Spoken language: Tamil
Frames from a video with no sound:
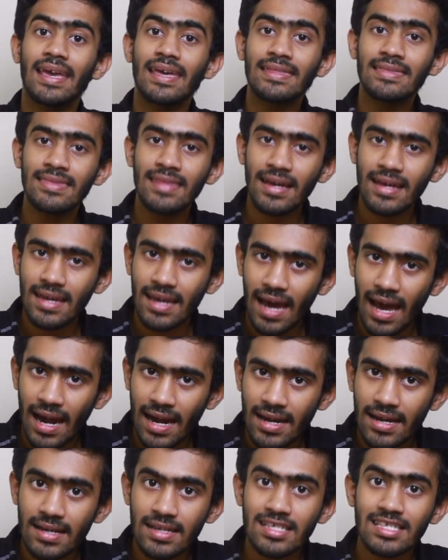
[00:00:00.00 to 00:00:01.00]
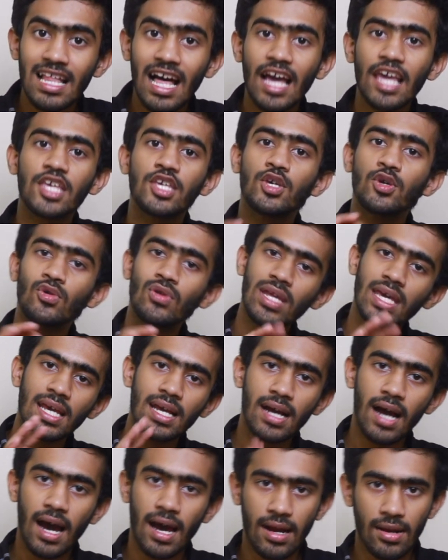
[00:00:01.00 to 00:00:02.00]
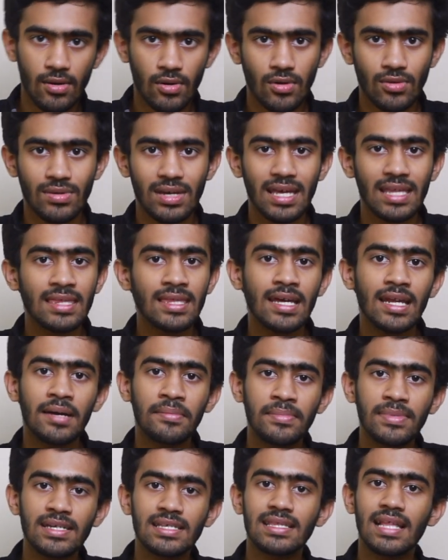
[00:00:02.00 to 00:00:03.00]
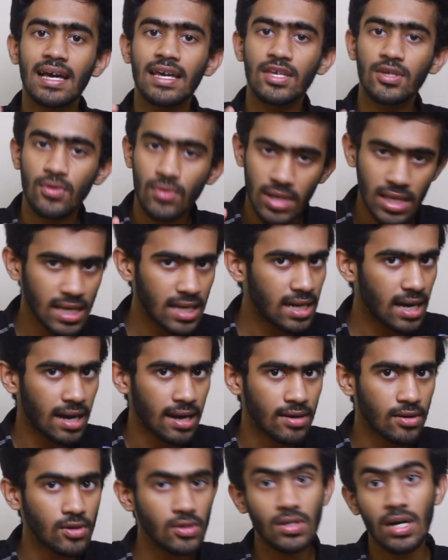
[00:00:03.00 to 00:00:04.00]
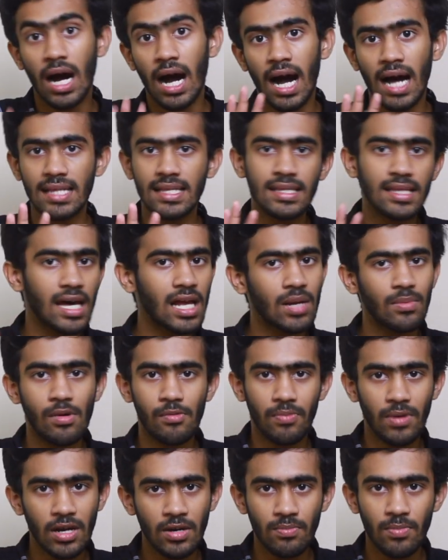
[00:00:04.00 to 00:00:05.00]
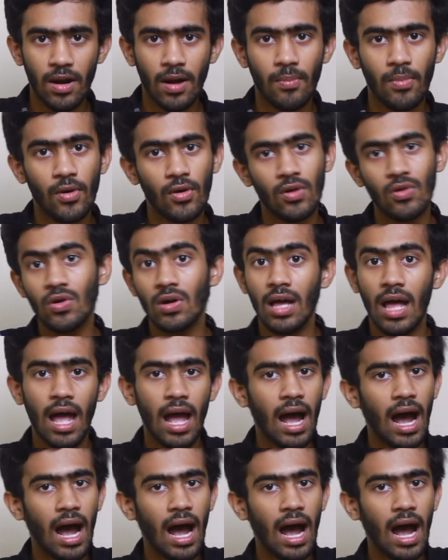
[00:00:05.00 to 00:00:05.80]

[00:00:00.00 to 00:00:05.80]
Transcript: எந்த கேரக்டர்ஸ்லாம் யூனிக்காக இருக்கோ எந்த நம்பர்ஸ்லாம் யூனிக்காக இருக்கோ அதை தான் நம்ம பிரிண்ட் பண்ண போகிறோம்